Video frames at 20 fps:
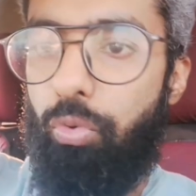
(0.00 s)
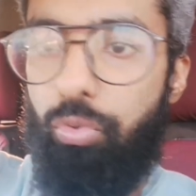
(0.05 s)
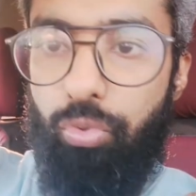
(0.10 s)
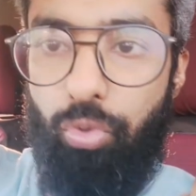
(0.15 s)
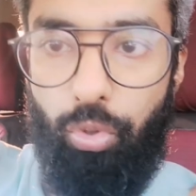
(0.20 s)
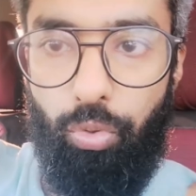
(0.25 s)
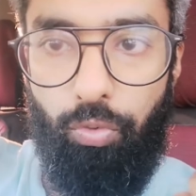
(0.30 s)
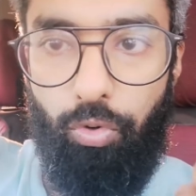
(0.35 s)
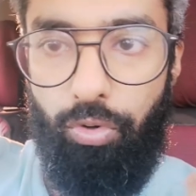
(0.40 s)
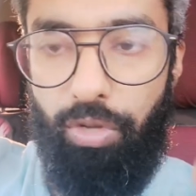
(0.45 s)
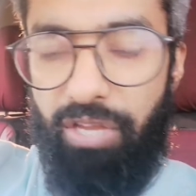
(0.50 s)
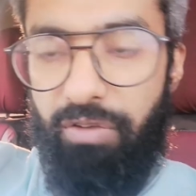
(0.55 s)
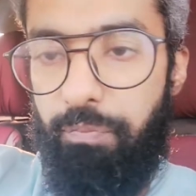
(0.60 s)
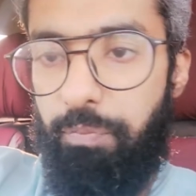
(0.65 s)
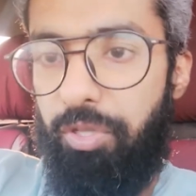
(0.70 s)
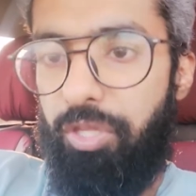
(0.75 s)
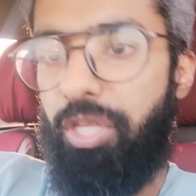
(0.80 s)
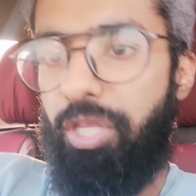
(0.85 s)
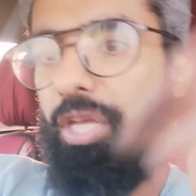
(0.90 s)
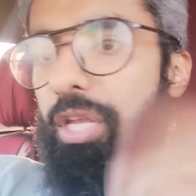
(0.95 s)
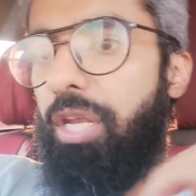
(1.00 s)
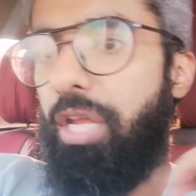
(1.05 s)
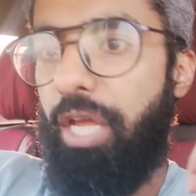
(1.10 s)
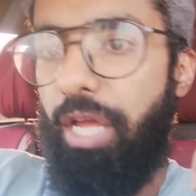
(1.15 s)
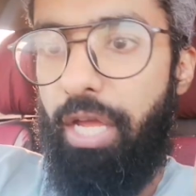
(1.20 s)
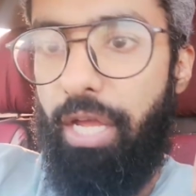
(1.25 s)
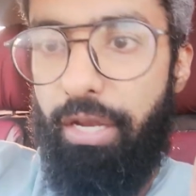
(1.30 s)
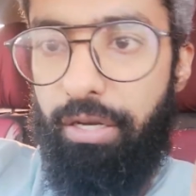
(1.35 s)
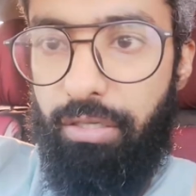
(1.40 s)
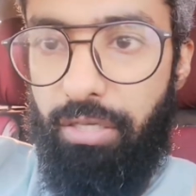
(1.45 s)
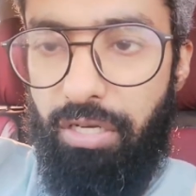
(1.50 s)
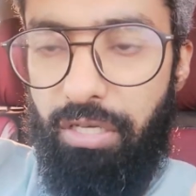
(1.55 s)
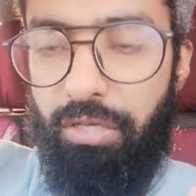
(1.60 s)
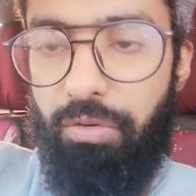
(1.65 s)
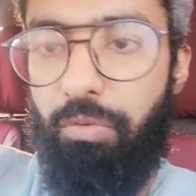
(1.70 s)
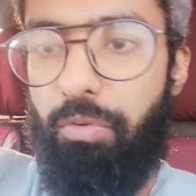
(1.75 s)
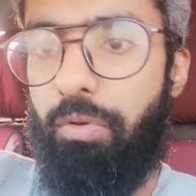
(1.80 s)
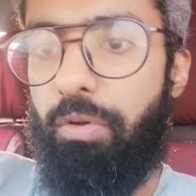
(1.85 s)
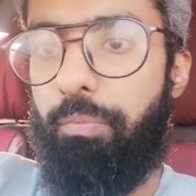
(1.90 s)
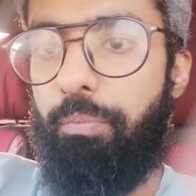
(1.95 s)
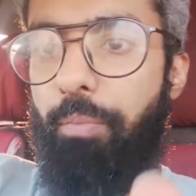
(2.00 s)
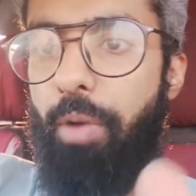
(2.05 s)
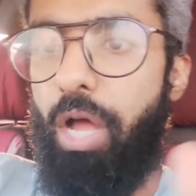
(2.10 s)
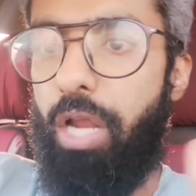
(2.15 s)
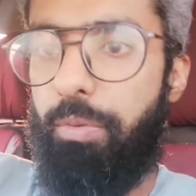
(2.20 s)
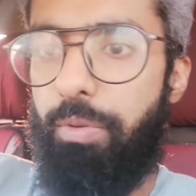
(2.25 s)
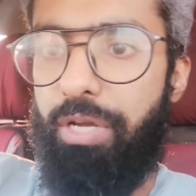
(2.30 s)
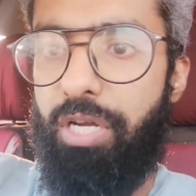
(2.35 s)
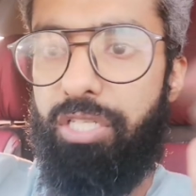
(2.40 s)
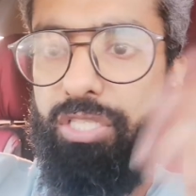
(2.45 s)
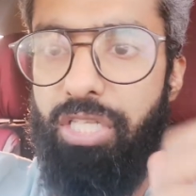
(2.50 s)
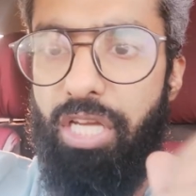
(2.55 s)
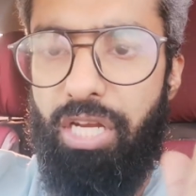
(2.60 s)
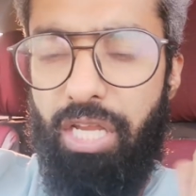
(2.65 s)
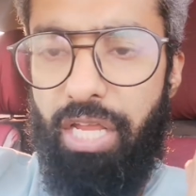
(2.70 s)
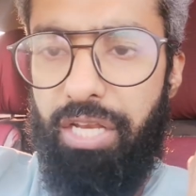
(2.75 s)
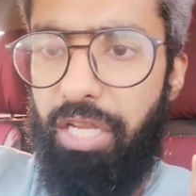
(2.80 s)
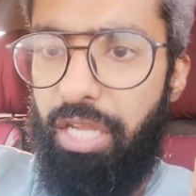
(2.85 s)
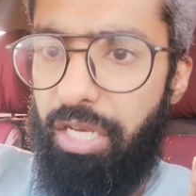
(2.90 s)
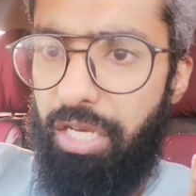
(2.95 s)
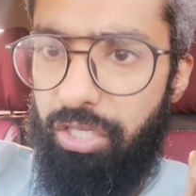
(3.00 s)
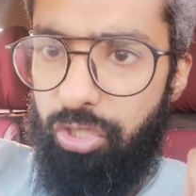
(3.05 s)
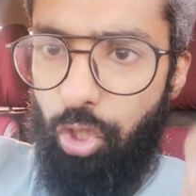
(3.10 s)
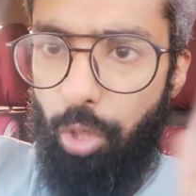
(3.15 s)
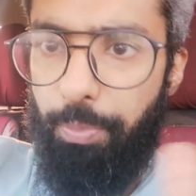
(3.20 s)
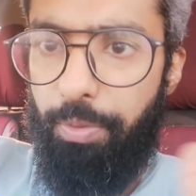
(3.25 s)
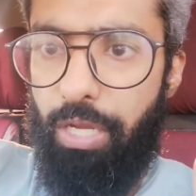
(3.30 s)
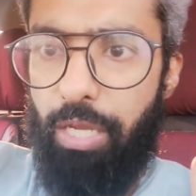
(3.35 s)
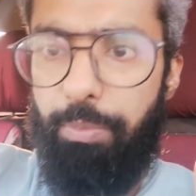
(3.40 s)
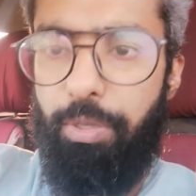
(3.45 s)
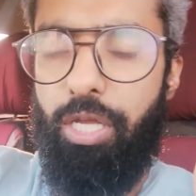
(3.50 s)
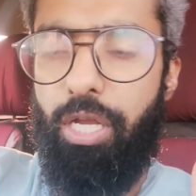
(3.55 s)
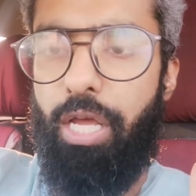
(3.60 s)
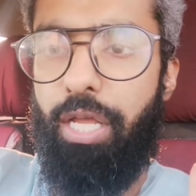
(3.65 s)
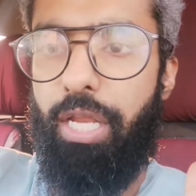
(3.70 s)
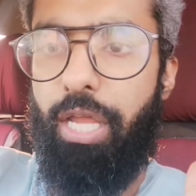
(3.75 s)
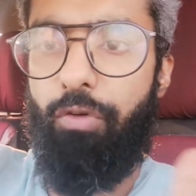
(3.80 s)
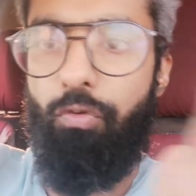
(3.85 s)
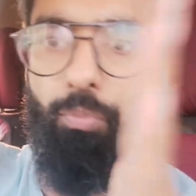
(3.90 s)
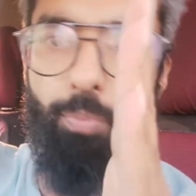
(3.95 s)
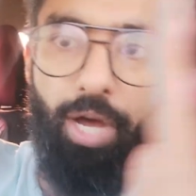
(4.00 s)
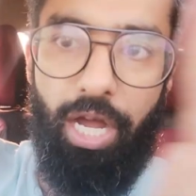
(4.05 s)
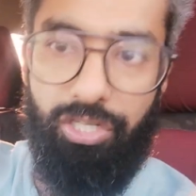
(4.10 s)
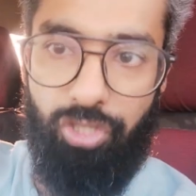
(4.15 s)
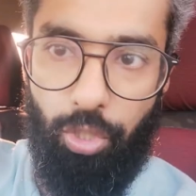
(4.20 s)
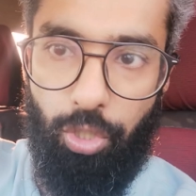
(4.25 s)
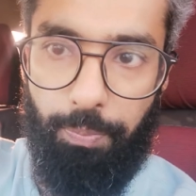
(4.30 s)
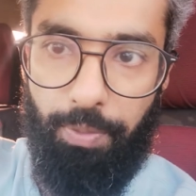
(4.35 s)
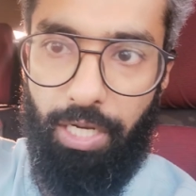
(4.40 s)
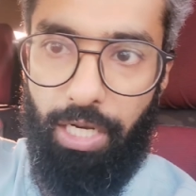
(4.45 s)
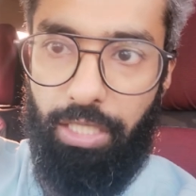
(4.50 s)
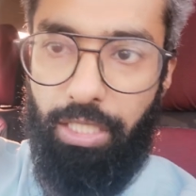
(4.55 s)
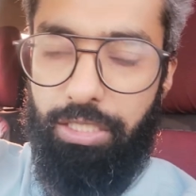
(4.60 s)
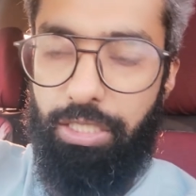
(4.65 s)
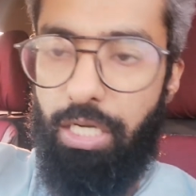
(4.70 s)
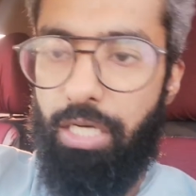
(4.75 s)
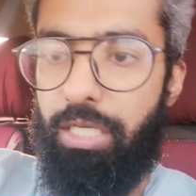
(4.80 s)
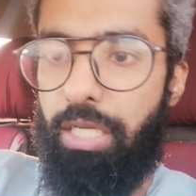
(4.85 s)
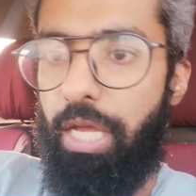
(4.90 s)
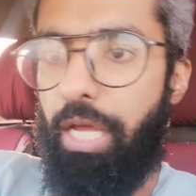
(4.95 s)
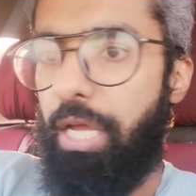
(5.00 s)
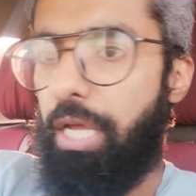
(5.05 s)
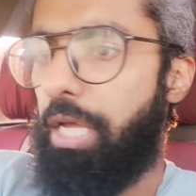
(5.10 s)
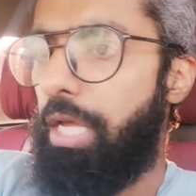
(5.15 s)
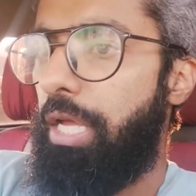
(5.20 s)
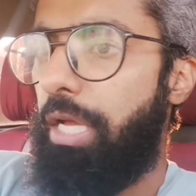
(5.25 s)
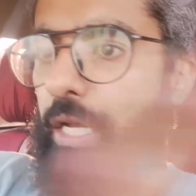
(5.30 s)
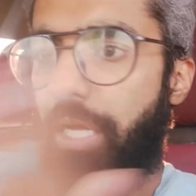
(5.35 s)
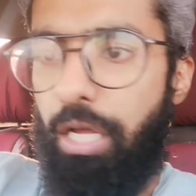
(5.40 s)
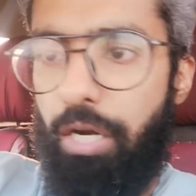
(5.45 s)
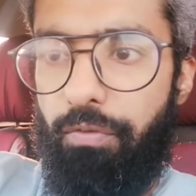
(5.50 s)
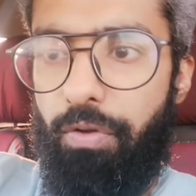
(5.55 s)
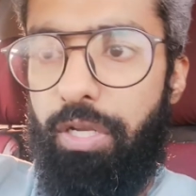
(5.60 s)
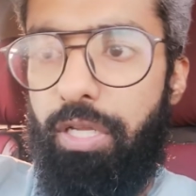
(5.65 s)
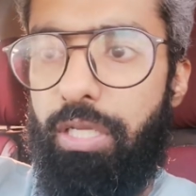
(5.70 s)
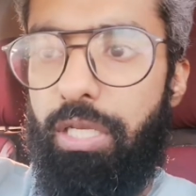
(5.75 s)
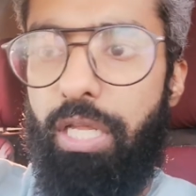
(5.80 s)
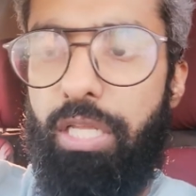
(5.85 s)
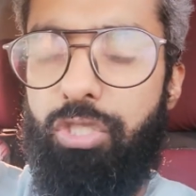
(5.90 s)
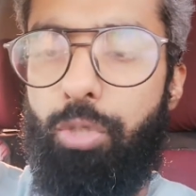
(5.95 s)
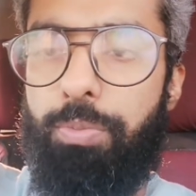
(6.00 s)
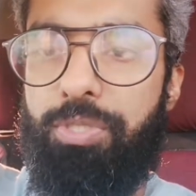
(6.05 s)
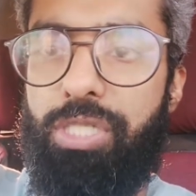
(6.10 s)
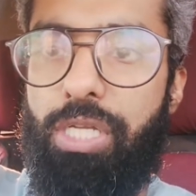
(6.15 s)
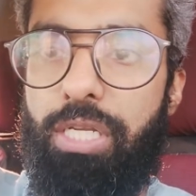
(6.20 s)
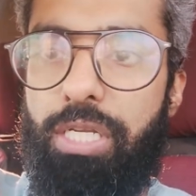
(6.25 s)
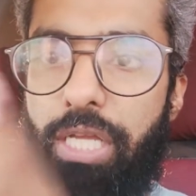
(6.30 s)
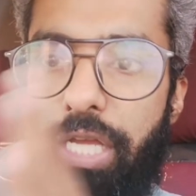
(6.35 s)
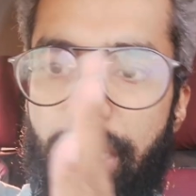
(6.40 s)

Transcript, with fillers: उनको वो गिफ्ट भी दे रहे हैं माल भी खर्च कर रहे हैं नई नई शॉपिंग भी करा रहे हैं वो बाहर शॉपिंग लादा चल रही है घर वाली की लादा शॉपिंग